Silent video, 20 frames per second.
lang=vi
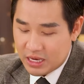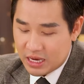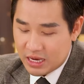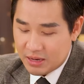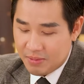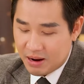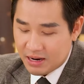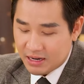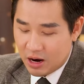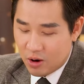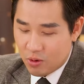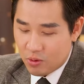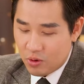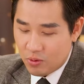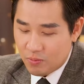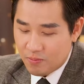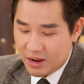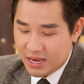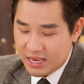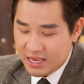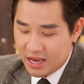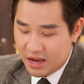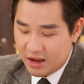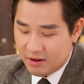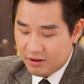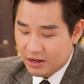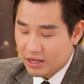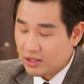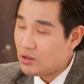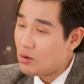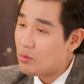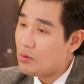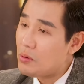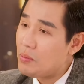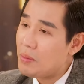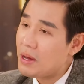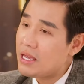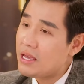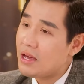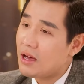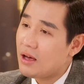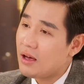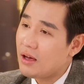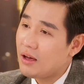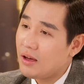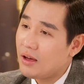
chị bắt đầu lúc mấy giờ và kết thúc lúc mấy giờ?